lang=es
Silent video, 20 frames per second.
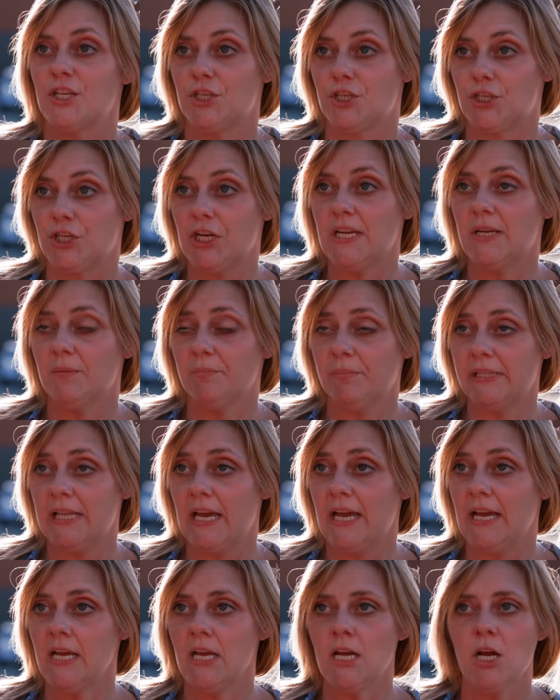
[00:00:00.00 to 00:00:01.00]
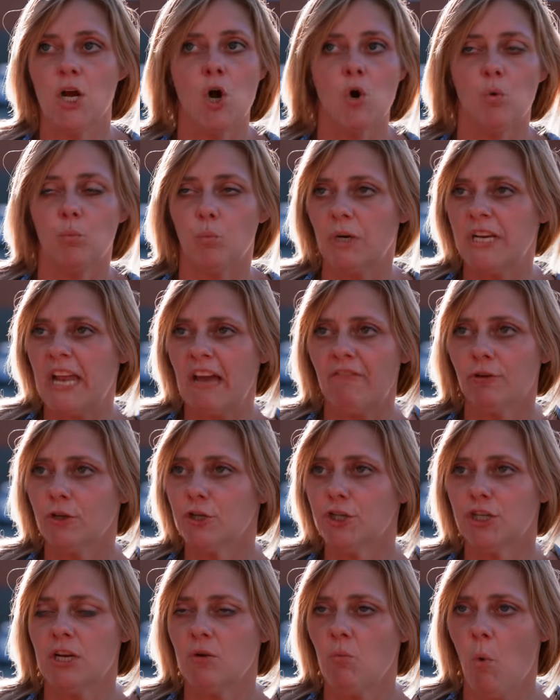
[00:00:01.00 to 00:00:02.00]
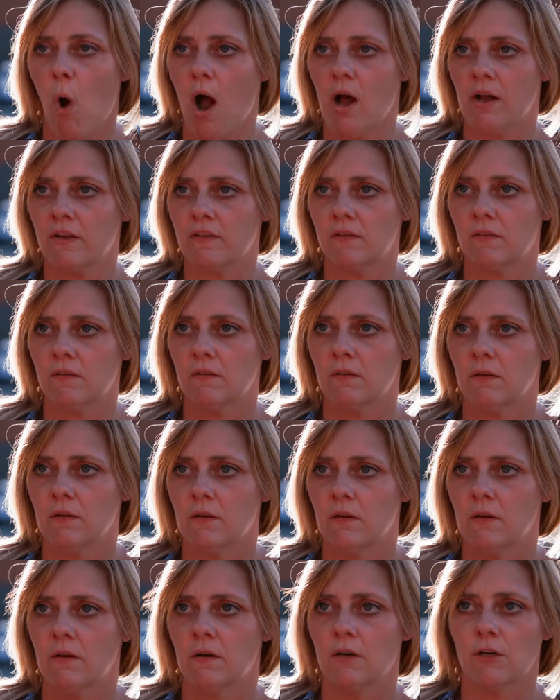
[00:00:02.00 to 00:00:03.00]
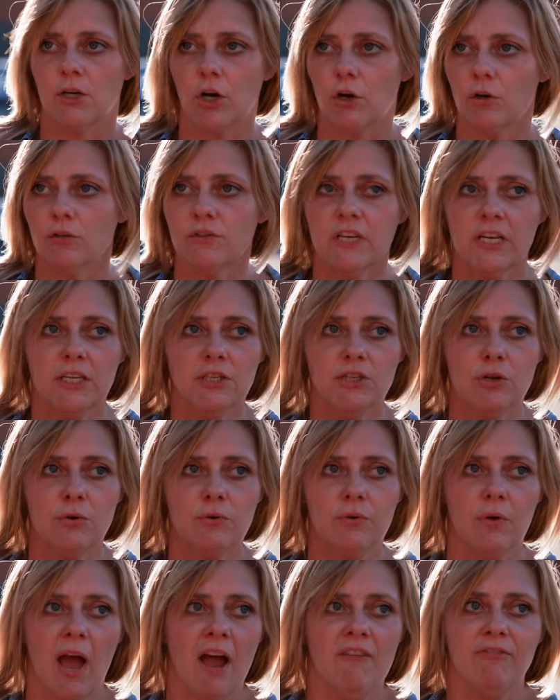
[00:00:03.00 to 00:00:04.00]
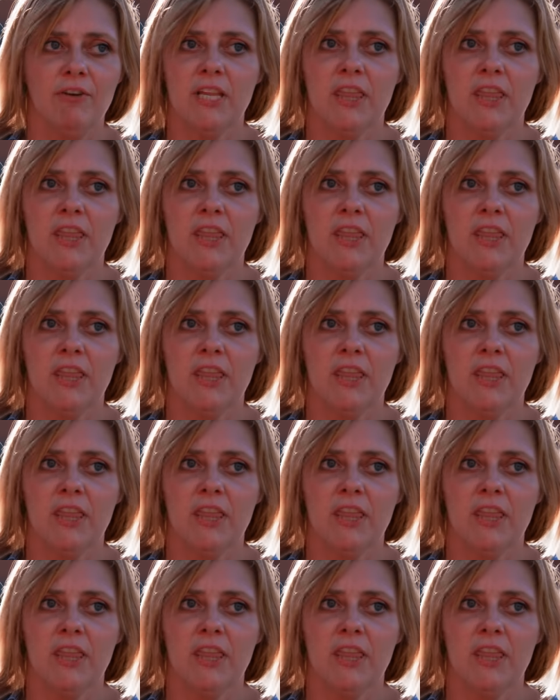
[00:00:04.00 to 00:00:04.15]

Ella puede jugar a lo que ella quiera. Las chicas pueden